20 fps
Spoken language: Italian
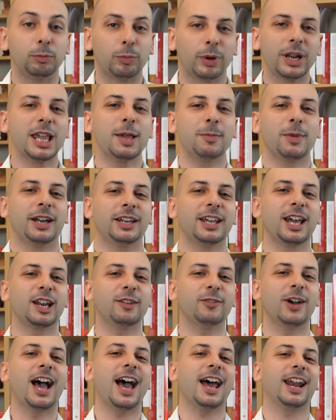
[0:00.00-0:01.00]
Prima di
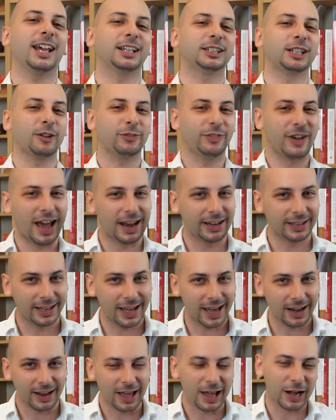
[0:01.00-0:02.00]
arrivare a
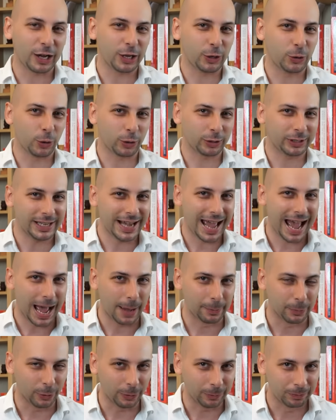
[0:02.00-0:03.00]
Trafalgar,
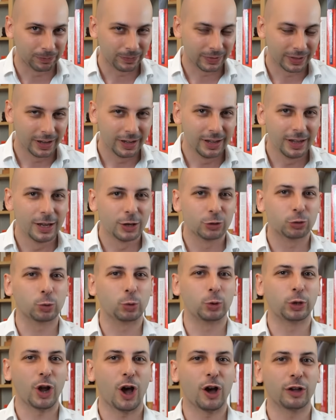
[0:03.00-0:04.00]
ricordiamo
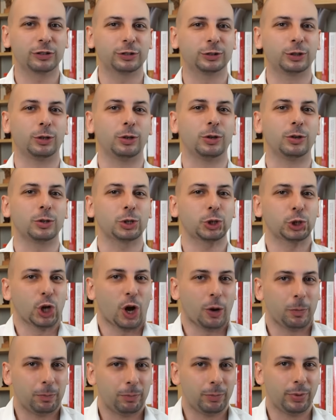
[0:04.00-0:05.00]
sul nostro
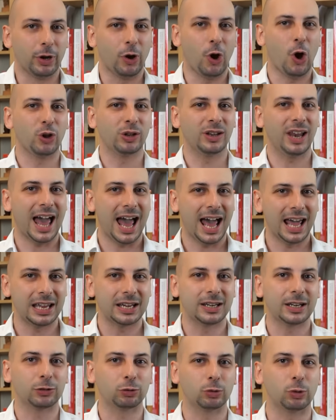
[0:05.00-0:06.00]
shop
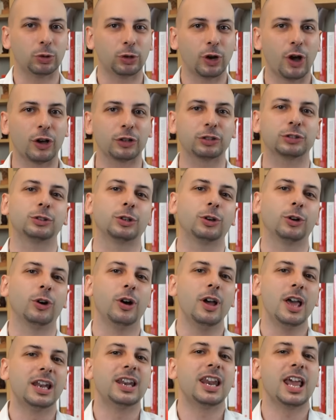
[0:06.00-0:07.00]
online, sul
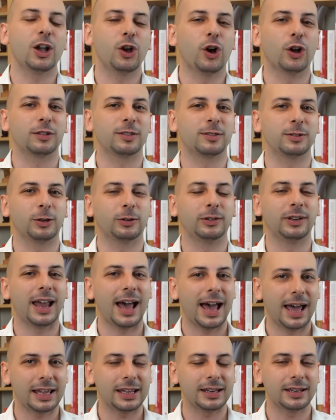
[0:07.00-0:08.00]
nostro negozio
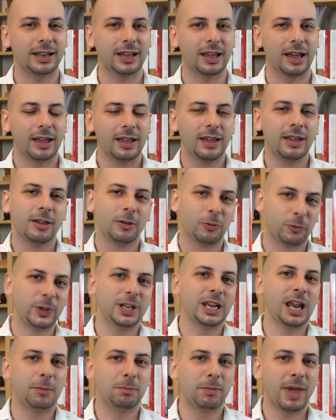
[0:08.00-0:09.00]
online,
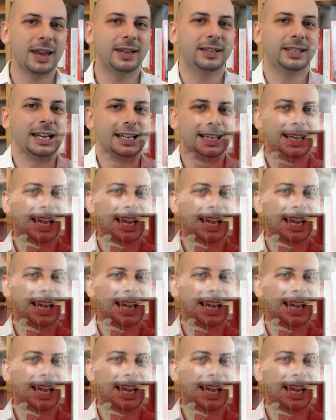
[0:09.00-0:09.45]
finalmente il